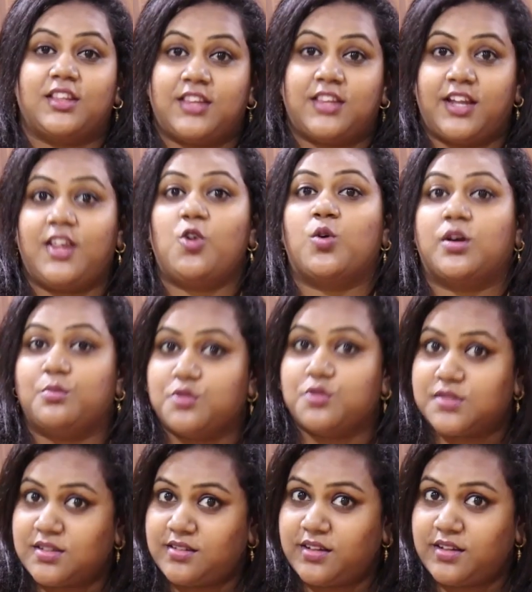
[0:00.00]
తనే ఒక
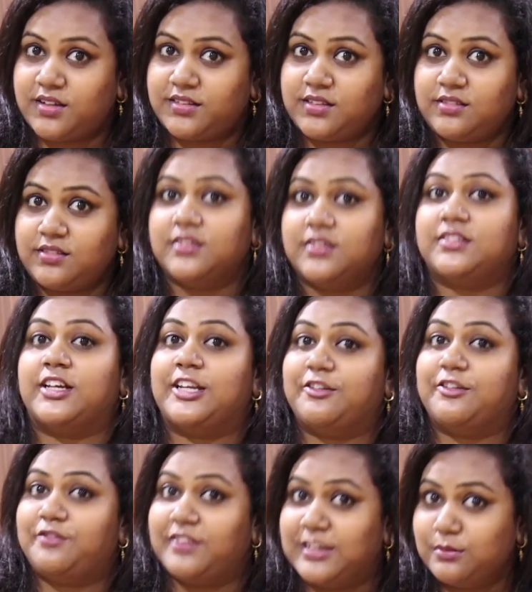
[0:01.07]
మ్యూజిక్ డైరెక్టర్ తనే
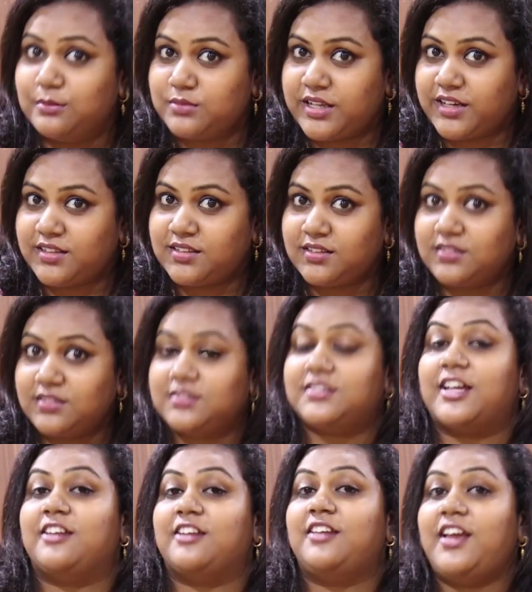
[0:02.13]
ఫిలిం డైరెక్టర్
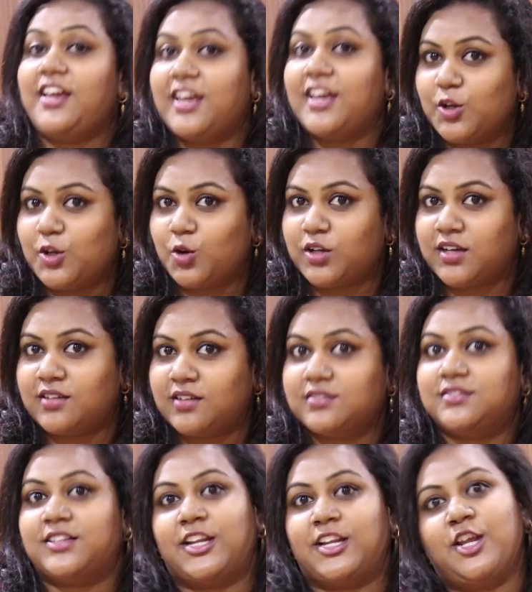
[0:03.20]
తనే హీరోగా
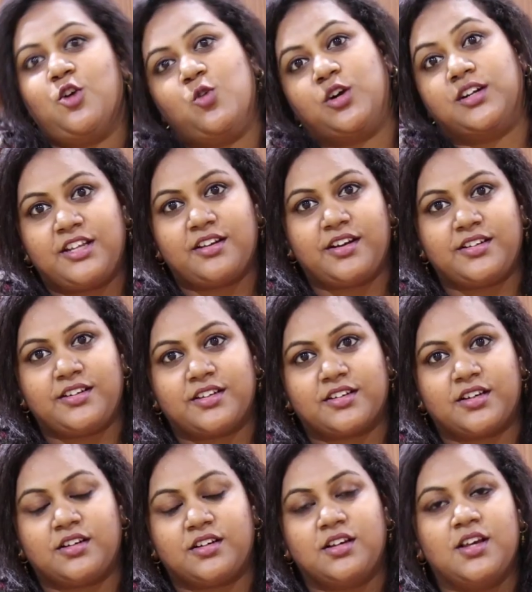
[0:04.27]
తనే ఒక
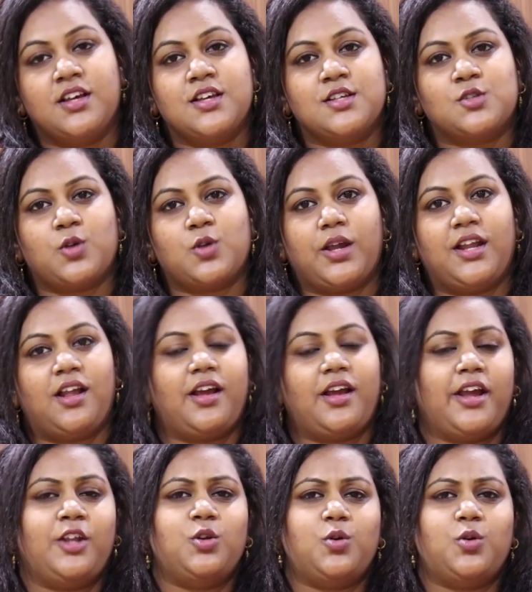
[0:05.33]
రైటర్గా సో ఇలా
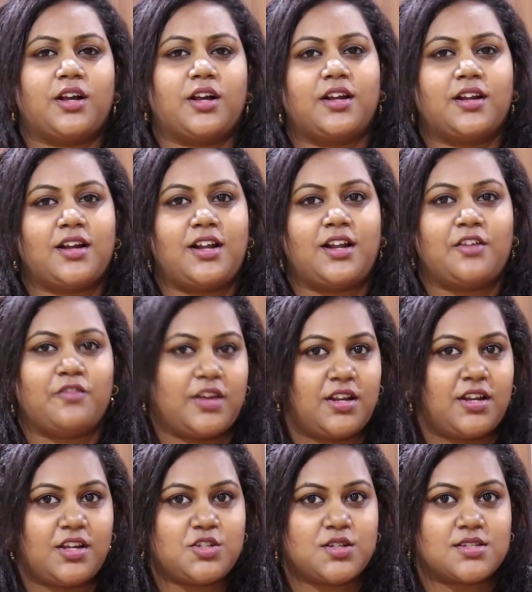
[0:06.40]
ఎన్నో రకరకాల
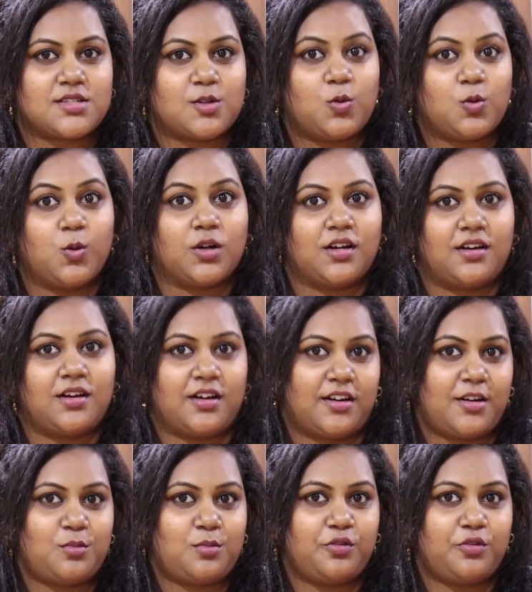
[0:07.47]
వేరియేషన్స్తో ఒక
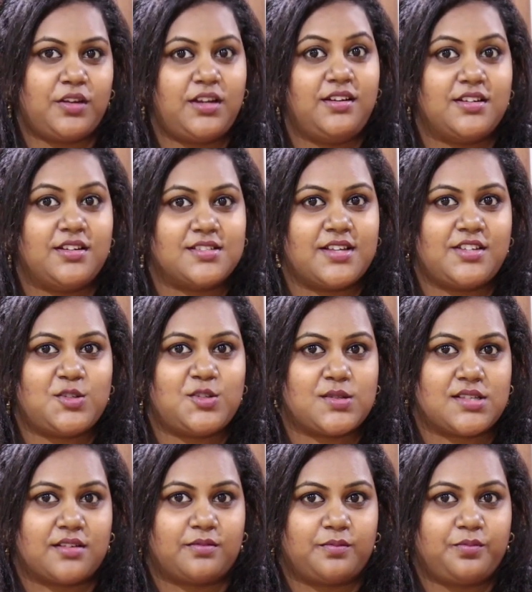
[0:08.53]
హర్రర్ మూవీని డిజైన్
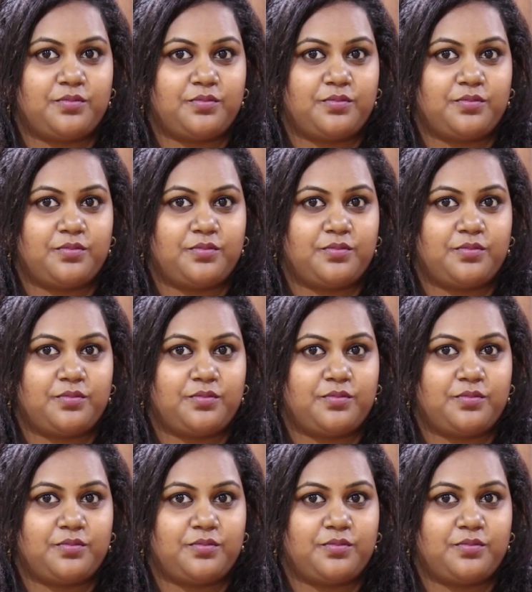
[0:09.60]
చేశారు